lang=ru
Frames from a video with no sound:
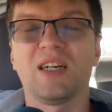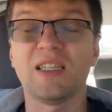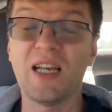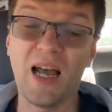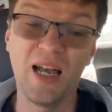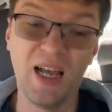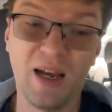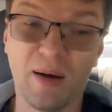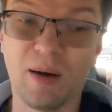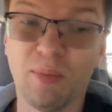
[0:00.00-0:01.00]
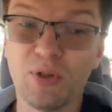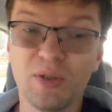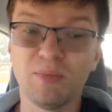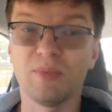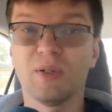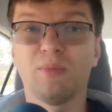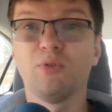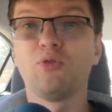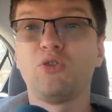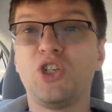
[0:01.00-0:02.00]
Хотя, э, будем, э,
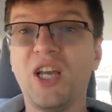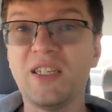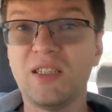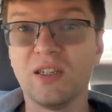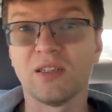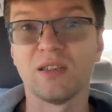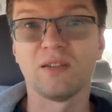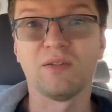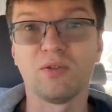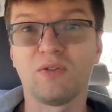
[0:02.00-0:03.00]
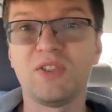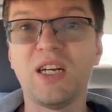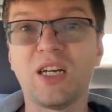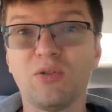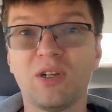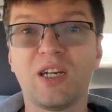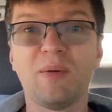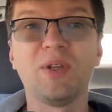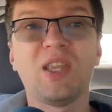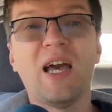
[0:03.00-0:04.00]
буду честен, вот все, которые
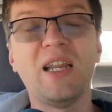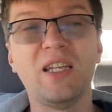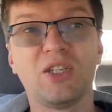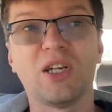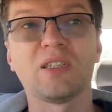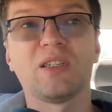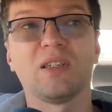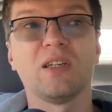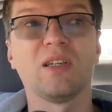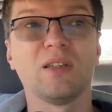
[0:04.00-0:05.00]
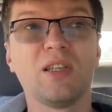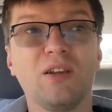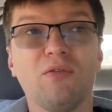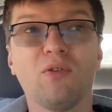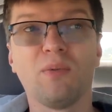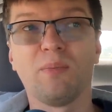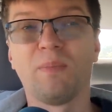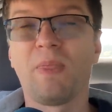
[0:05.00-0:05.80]
комментарии сейчас э, на него